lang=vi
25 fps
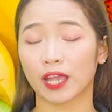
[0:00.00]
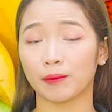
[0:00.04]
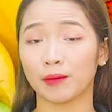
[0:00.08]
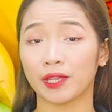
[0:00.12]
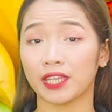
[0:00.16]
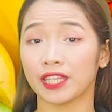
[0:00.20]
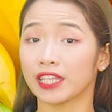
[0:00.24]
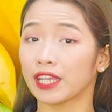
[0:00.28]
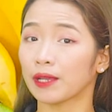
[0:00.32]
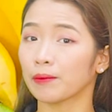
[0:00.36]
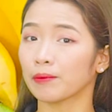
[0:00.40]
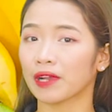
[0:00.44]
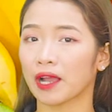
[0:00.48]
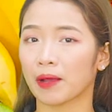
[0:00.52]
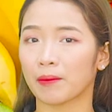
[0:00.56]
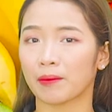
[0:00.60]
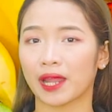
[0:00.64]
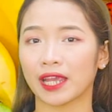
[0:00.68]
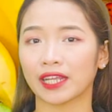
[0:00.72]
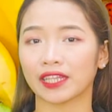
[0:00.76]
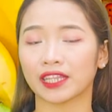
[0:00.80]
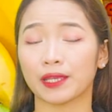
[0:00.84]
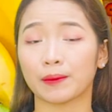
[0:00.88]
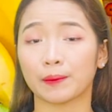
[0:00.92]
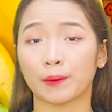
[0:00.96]
ta bị nhiễm cảm
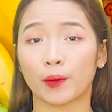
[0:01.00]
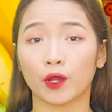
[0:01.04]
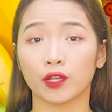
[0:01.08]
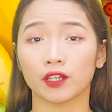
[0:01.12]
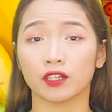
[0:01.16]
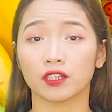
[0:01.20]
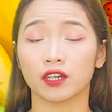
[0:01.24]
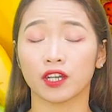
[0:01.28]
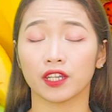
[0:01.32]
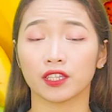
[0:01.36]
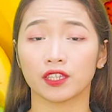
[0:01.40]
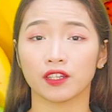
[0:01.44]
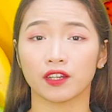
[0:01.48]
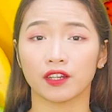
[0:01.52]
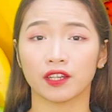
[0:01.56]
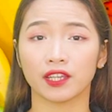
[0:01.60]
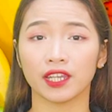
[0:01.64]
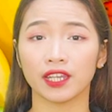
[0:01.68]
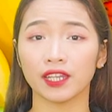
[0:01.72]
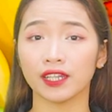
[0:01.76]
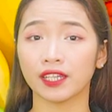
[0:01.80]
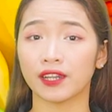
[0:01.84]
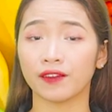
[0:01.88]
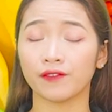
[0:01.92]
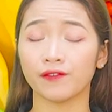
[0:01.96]
lạnh thì mọi người thường
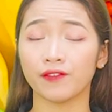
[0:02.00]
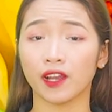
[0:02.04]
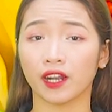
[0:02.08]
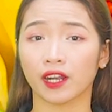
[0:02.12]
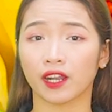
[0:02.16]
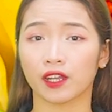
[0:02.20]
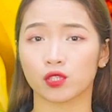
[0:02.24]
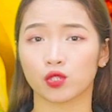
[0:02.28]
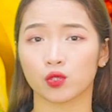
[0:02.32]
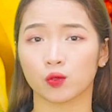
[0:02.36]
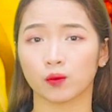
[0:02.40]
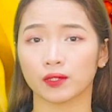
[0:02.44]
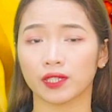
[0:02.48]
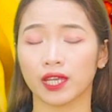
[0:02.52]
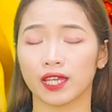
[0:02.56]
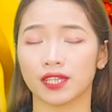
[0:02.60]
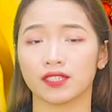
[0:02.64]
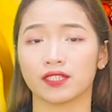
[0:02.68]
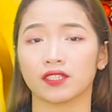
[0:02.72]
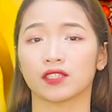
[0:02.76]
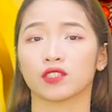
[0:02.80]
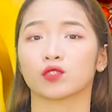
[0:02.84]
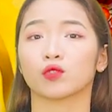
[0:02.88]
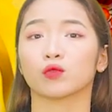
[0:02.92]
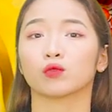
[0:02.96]
nghĩ đến việc là chúng ta
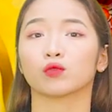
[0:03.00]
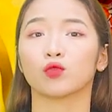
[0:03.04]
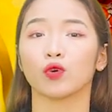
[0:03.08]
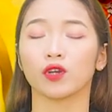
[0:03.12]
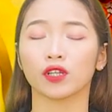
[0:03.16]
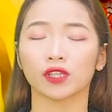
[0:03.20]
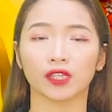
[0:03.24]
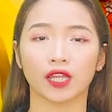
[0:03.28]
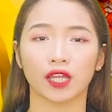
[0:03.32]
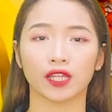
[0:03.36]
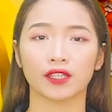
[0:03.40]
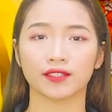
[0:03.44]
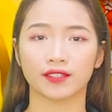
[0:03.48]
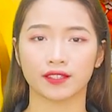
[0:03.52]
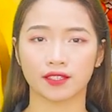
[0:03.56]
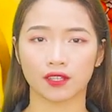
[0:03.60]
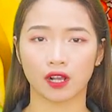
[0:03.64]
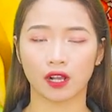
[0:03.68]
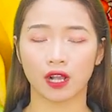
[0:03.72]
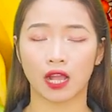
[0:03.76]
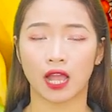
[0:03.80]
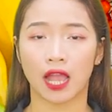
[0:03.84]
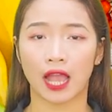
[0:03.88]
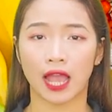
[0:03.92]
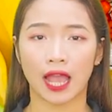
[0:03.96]
sử dụng thuốc tân
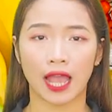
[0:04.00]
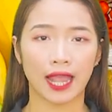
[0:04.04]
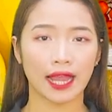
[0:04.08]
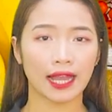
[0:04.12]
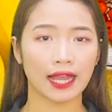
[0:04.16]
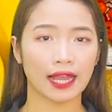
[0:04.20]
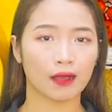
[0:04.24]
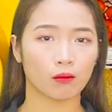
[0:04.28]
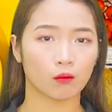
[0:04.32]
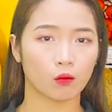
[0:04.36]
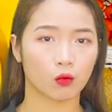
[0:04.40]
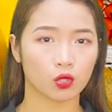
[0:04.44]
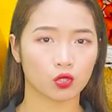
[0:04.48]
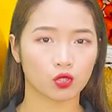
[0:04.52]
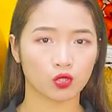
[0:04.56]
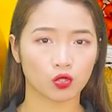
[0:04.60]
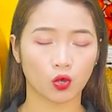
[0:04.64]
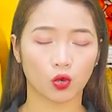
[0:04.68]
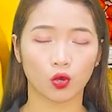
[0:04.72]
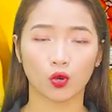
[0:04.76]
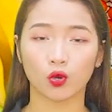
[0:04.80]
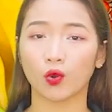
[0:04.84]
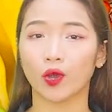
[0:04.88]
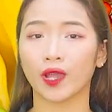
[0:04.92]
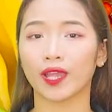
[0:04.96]
dược hay là một
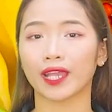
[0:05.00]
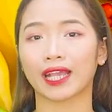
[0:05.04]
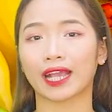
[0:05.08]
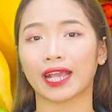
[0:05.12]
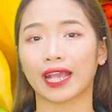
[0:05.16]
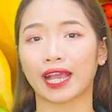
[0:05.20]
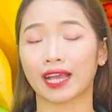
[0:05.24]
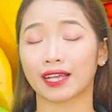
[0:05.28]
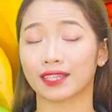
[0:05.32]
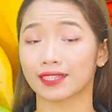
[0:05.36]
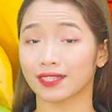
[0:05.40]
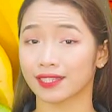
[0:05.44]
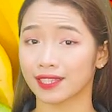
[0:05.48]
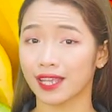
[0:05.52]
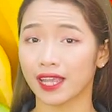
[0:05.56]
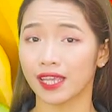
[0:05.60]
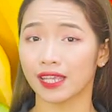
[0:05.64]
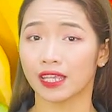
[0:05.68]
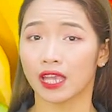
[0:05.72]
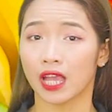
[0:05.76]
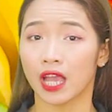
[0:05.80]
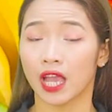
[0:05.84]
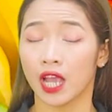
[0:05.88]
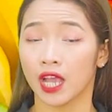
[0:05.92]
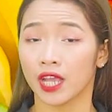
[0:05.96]
số loại kháng sinh.